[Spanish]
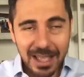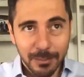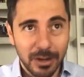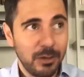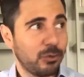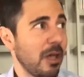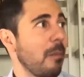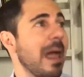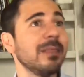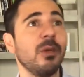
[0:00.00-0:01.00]
Porque yo estoy
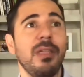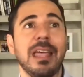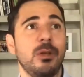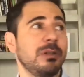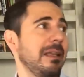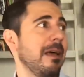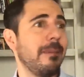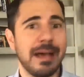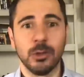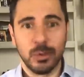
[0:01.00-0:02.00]
hablando de que yo tenía
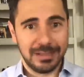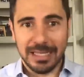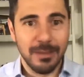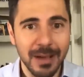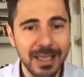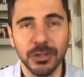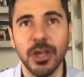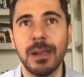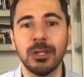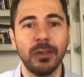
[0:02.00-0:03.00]
baja autoestima y estoy
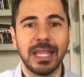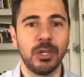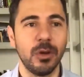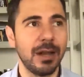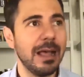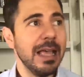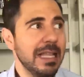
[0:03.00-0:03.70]
hablando de que yo era